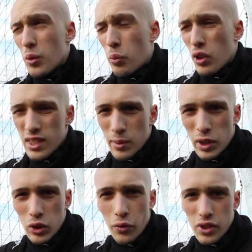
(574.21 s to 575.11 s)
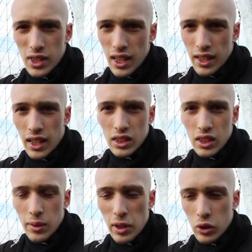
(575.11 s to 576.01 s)
pour les amateurs français, les
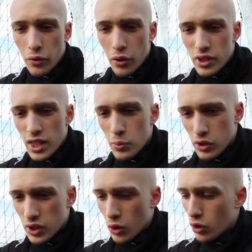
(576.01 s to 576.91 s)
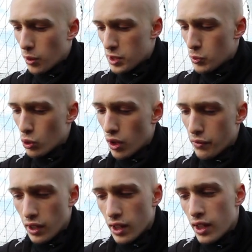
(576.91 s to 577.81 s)
gardiens amateurs français, je pense qu'il y a encore un petit boulot à
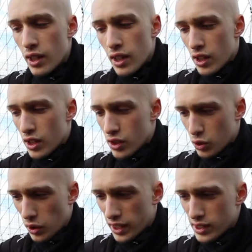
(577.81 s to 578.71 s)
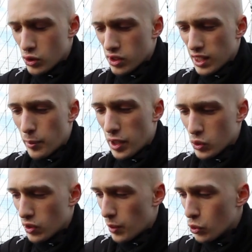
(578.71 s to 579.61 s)
faire sur la résistance à
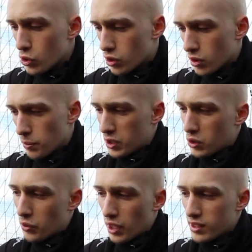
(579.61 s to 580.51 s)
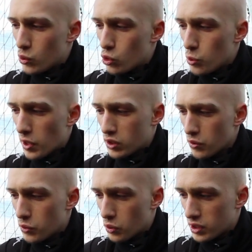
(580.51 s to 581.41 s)
l'abrasion de la mousse parce que voilà c'est du super
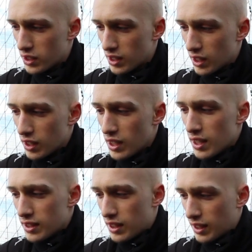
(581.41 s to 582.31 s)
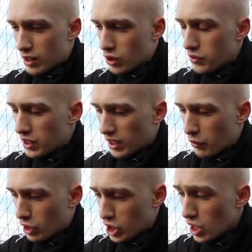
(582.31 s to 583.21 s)
soft donc c'est très soft, c'est
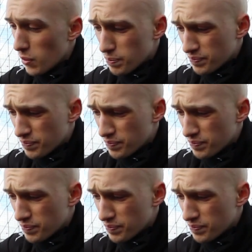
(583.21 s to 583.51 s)
très fragile